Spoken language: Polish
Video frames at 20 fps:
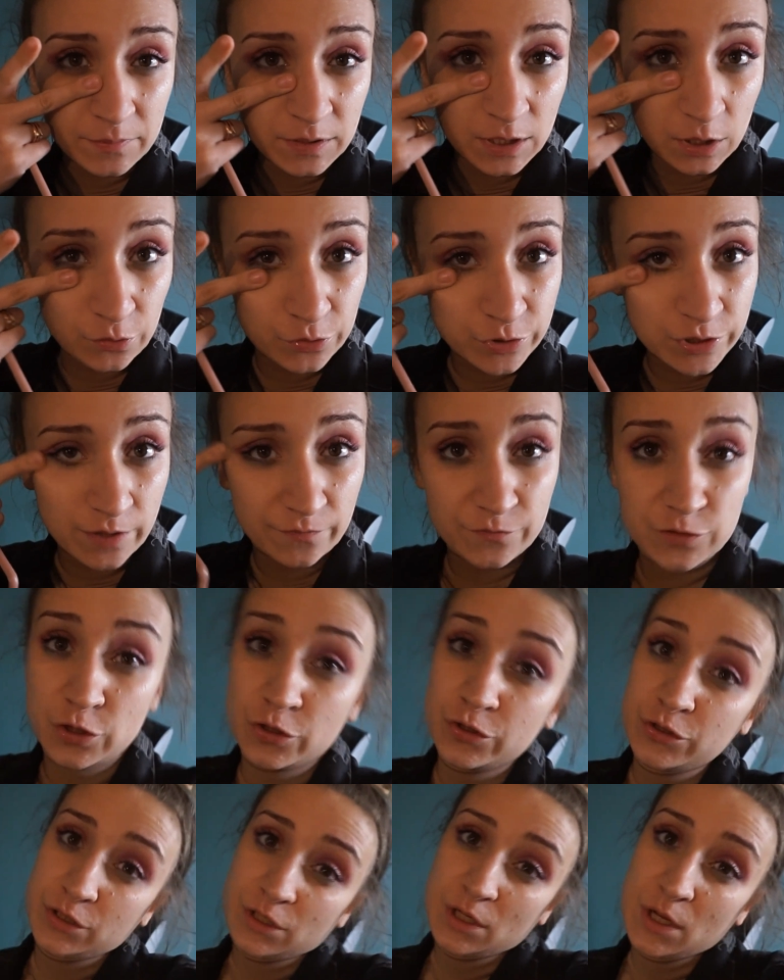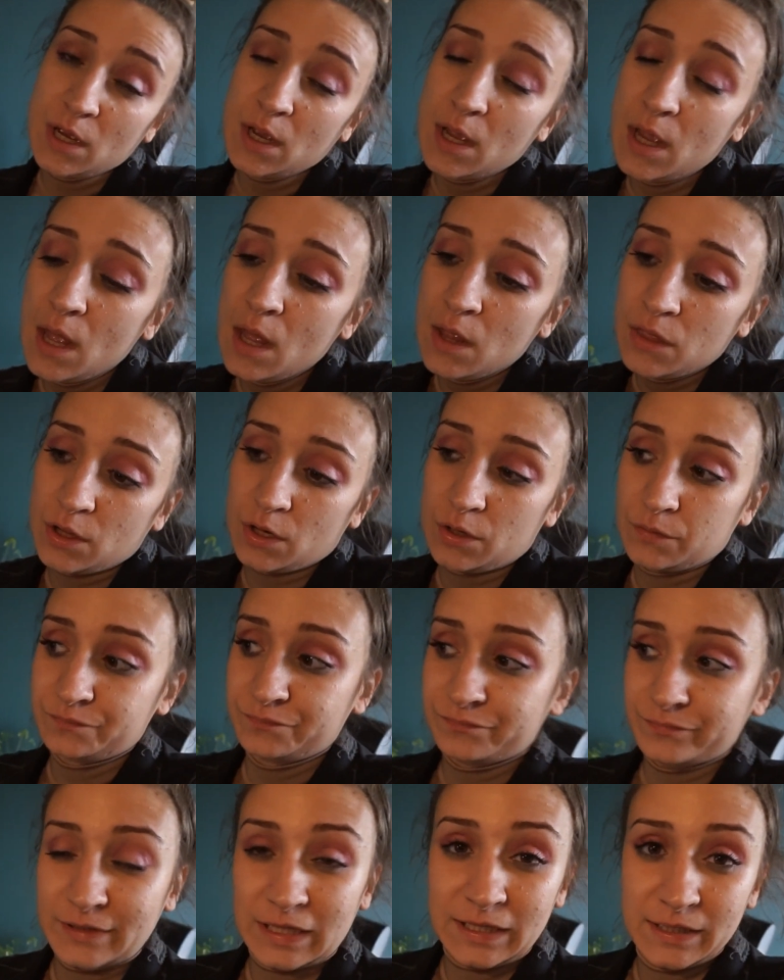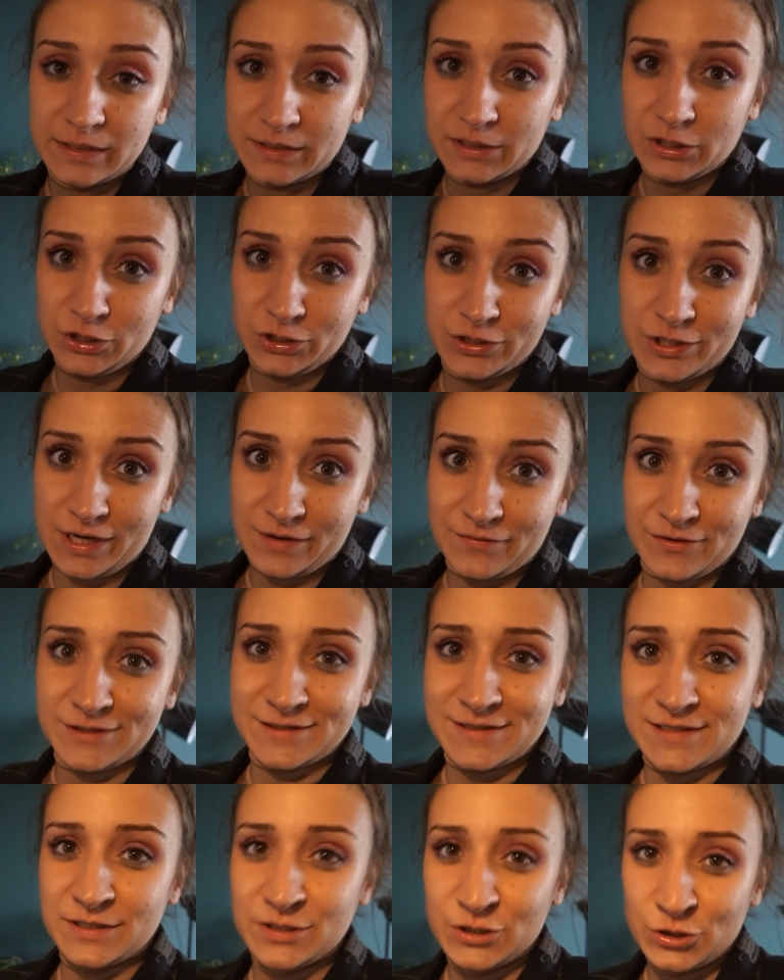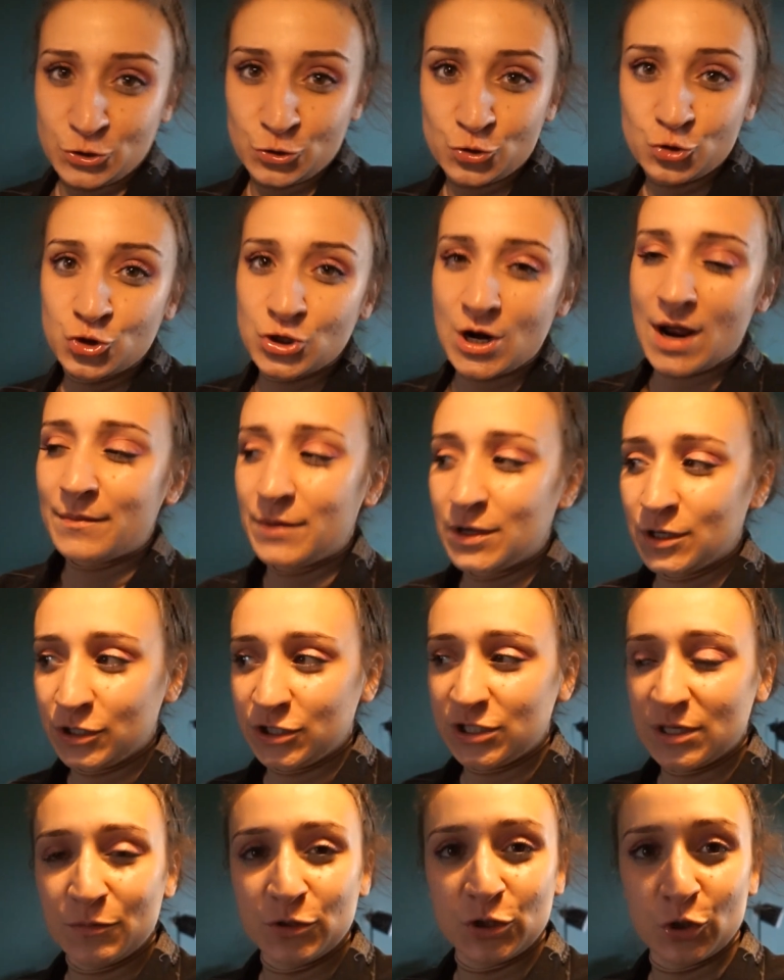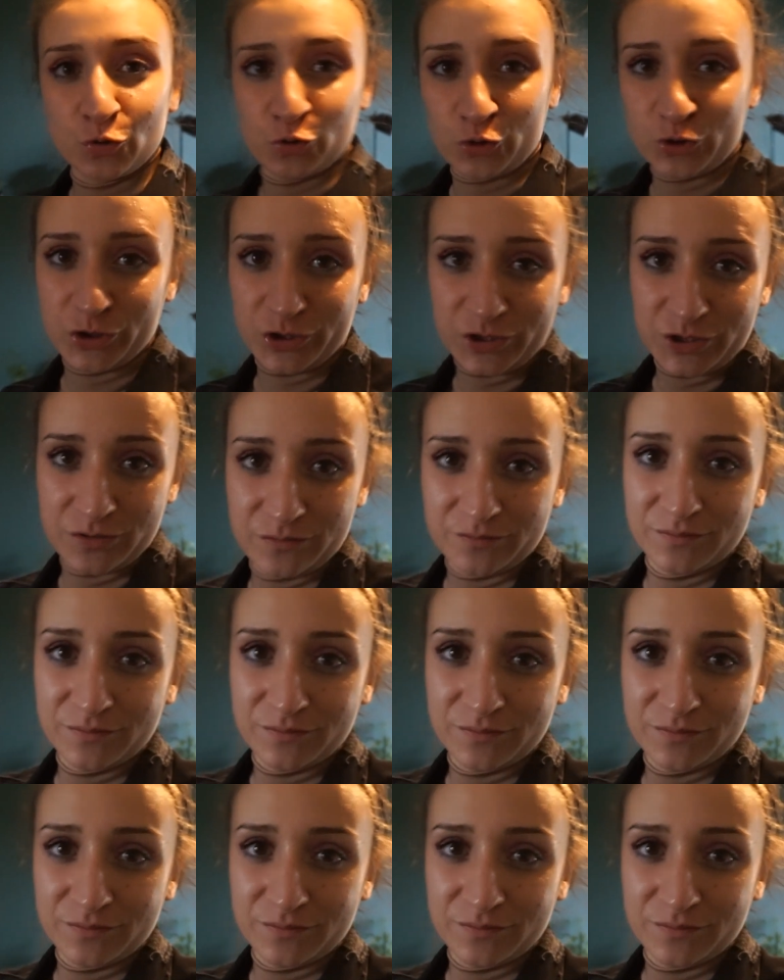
mi jakąś tam wziąć. No i tyle, więc ruszamy, idziemy się uczyć.